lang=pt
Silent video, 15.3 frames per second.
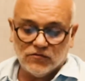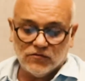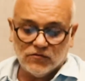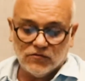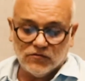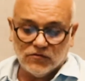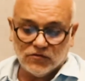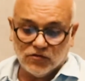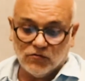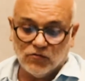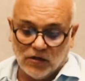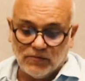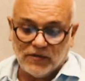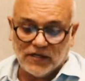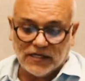
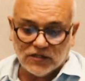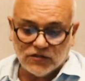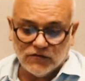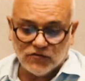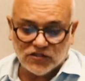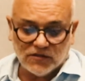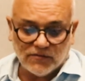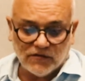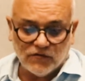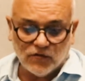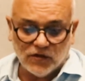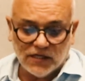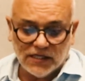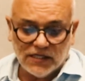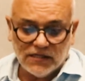O, o aplicativo chama
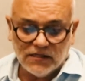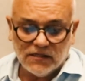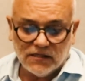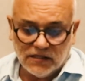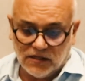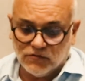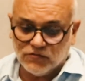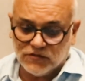Volan, né?